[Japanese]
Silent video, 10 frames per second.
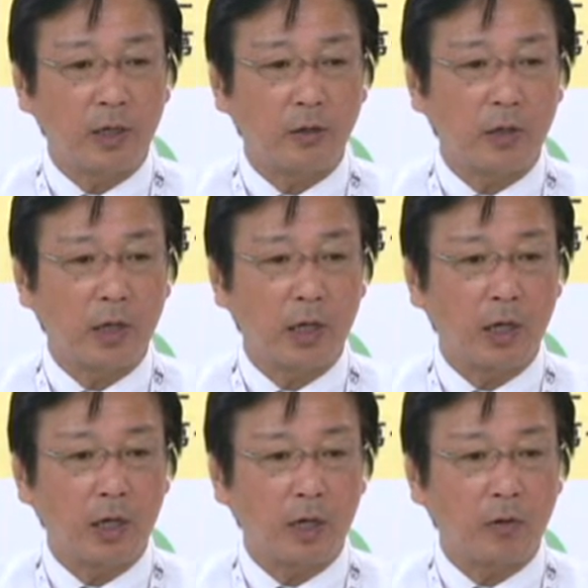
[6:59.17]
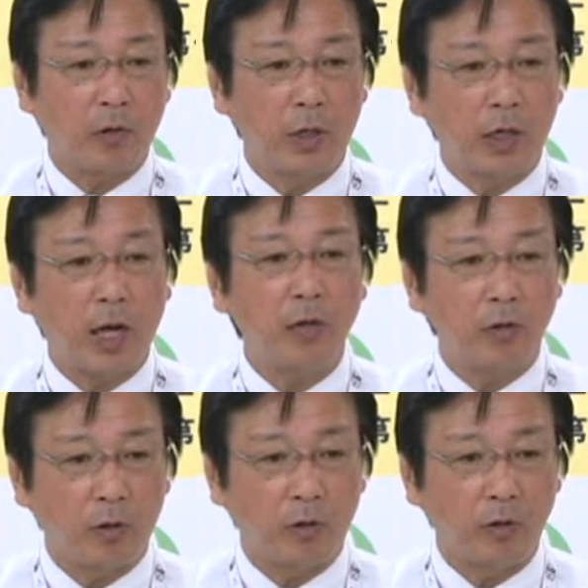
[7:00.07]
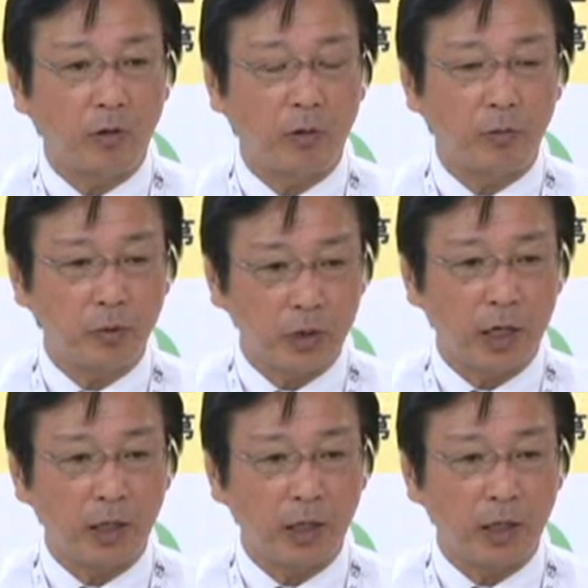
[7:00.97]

それから高齢介護の分